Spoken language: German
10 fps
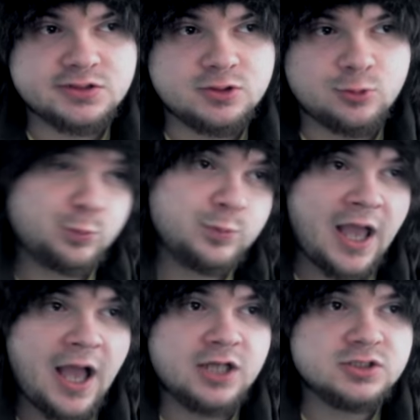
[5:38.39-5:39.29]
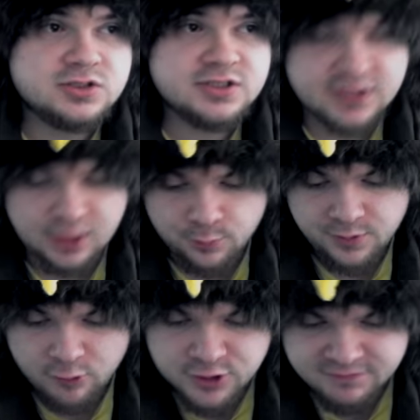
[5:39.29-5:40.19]
Oh, ja, ich glaube,
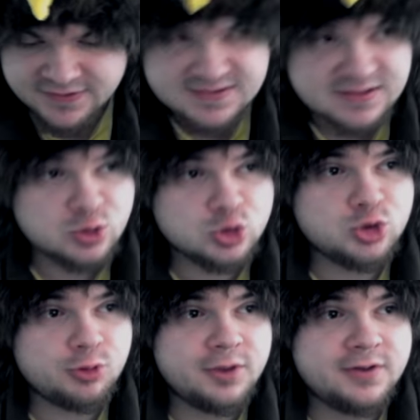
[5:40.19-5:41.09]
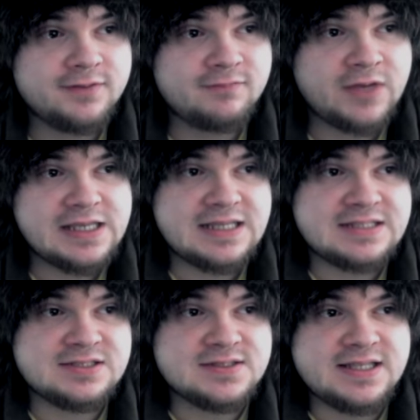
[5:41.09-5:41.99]
euch wird es nicht so stören, weil
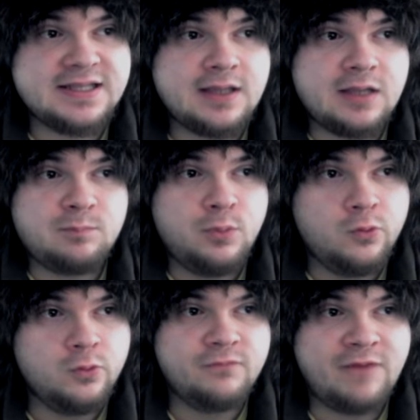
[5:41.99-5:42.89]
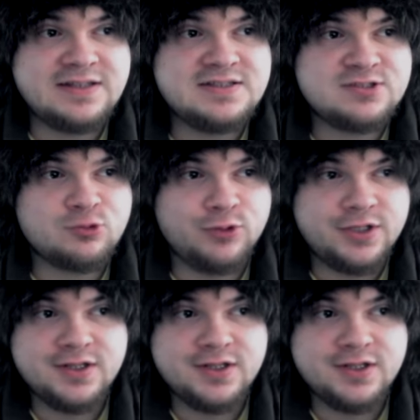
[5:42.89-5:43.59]
ansonsten hätte ihr halt Blue Wandscreen.